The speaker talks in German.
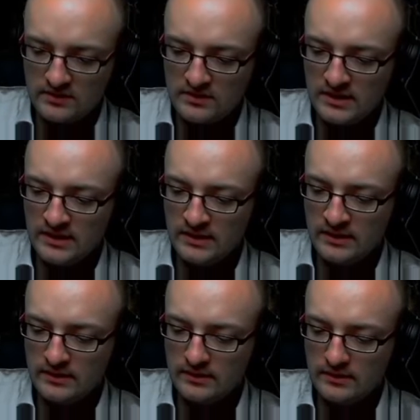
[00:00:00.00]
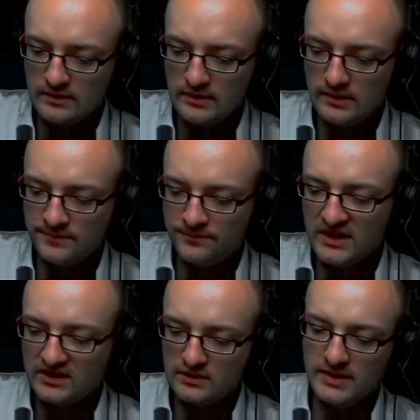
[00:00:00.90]
Denn ähm,
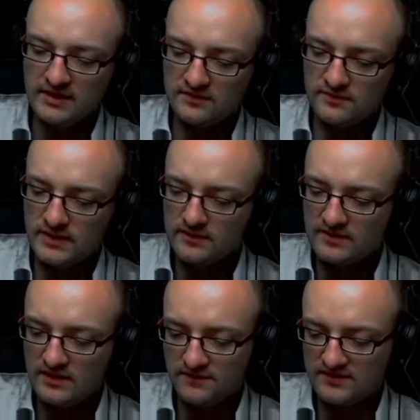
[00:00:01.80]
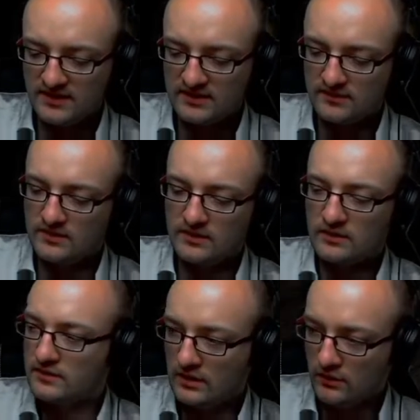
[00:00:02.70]
nach dem Henkerswagen ist einfach Sackgasse. Da
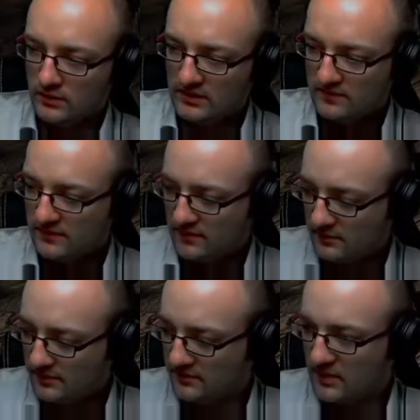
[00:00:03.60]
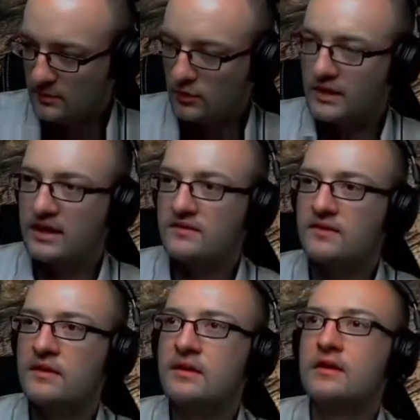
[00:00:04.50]
dachte ich auch, als ich es erstmal gesehen habe, oh krass,
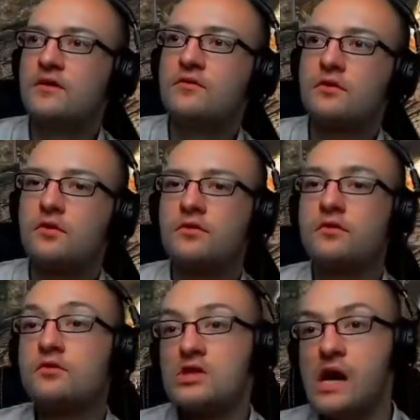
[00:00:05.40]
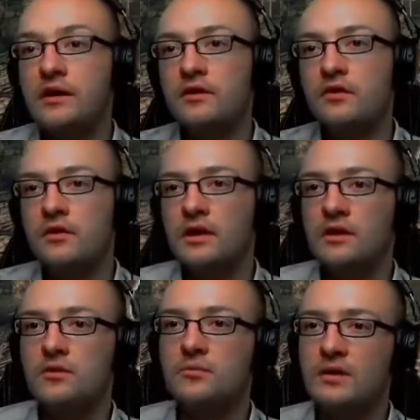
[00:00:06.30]
voll großes Stadion
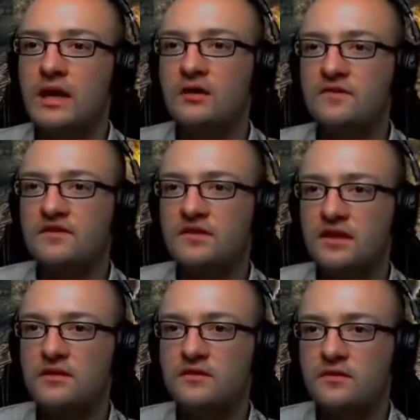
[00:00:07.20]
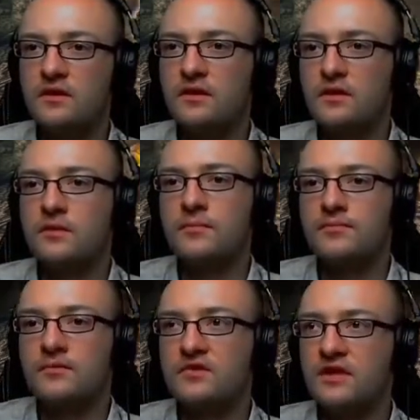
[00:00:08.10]
da und bla und was nicht alles.
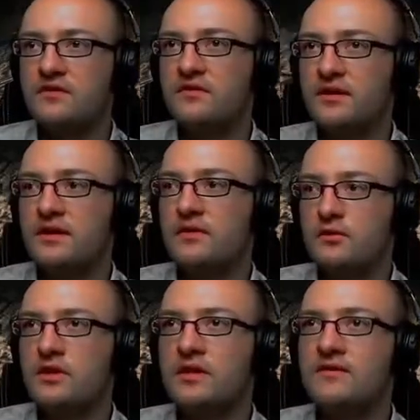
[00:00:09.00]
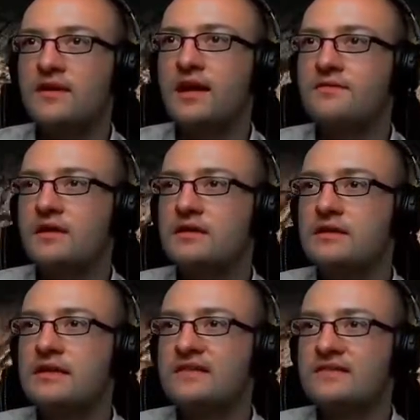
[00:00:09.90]
Vielleicht ist da ja was und dann ist da einfach
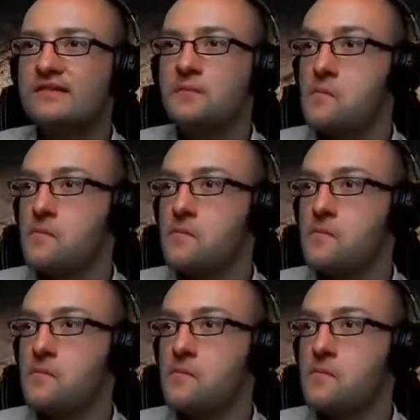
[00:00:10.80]
nix.